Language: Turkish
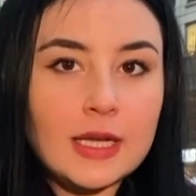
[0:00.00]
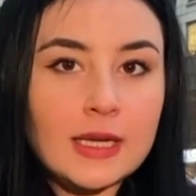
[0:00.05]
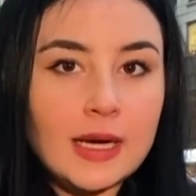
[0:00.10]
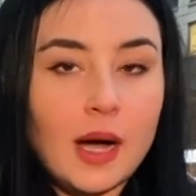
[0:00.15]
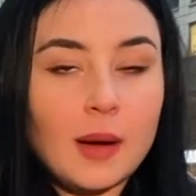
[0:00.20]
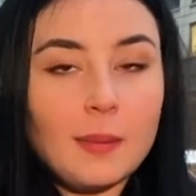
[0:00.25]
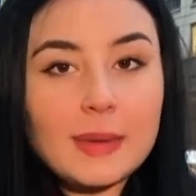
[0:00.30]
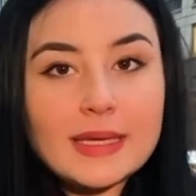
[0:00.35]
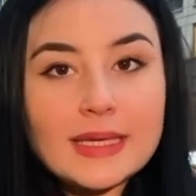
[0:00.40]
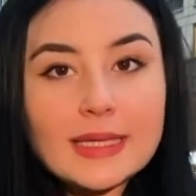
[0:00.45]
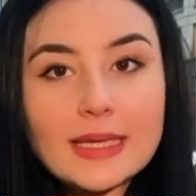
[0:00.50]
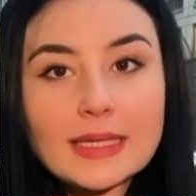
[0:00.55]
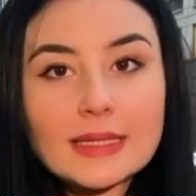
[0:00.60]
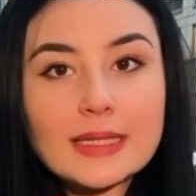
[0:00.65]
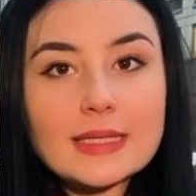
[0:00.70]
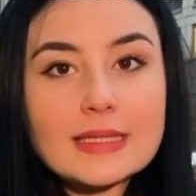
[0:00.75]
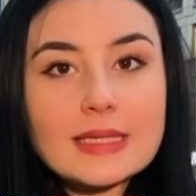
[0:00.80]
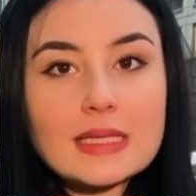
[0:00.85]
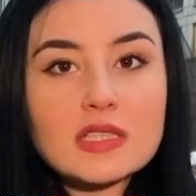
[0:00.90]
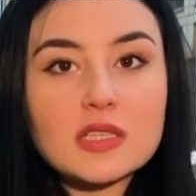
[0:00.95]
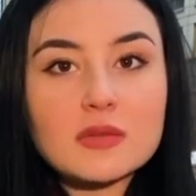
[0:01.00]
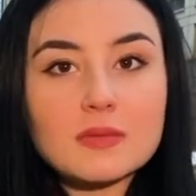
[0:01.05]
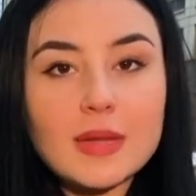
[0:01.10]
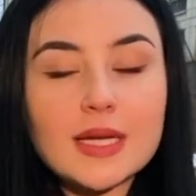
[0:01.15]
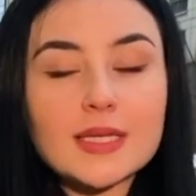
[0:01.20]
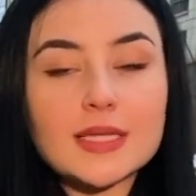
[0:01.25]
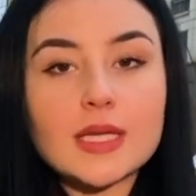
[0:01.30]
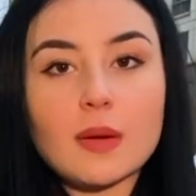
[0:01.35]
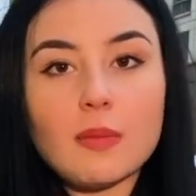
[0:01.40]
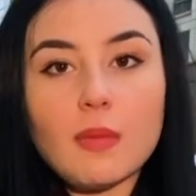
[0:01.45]
Amerika'da
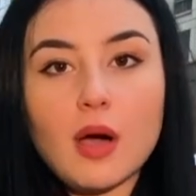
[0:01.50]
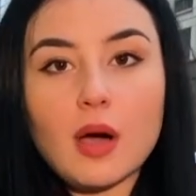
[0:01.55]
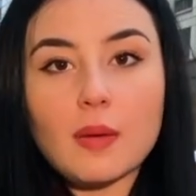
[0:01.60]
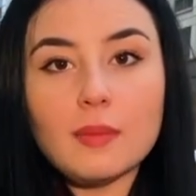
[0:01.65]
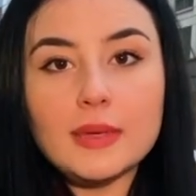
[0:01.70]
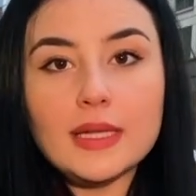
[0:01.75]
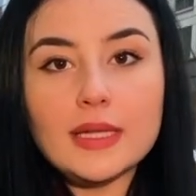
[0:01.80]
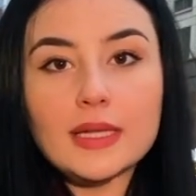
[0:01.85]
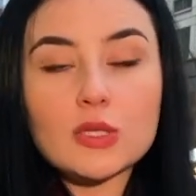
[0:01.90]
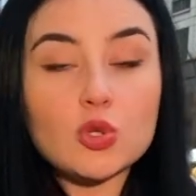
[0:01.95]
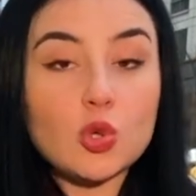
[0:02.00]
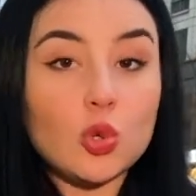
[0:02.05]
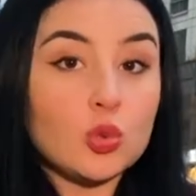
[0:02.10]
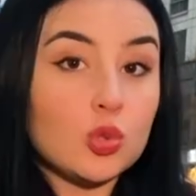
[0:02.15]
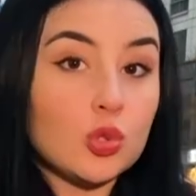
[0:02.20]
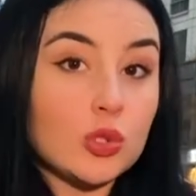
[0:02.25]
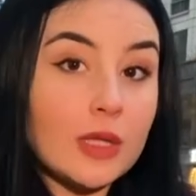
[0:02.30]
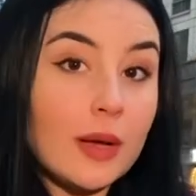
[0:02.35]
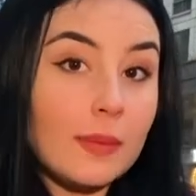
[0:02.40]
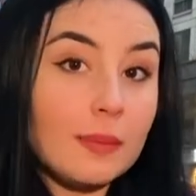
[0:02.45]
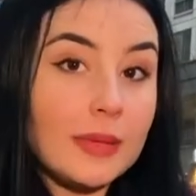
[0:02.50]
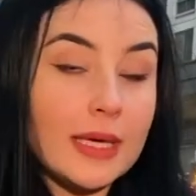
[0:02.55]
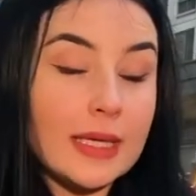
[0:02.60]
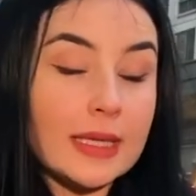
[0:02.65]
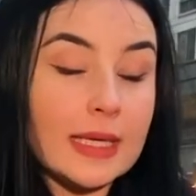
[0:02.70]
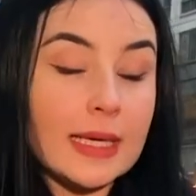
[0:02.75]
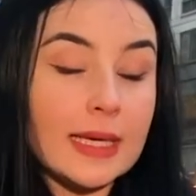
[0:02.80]
seçimler tamamıyla sonuçlanmayana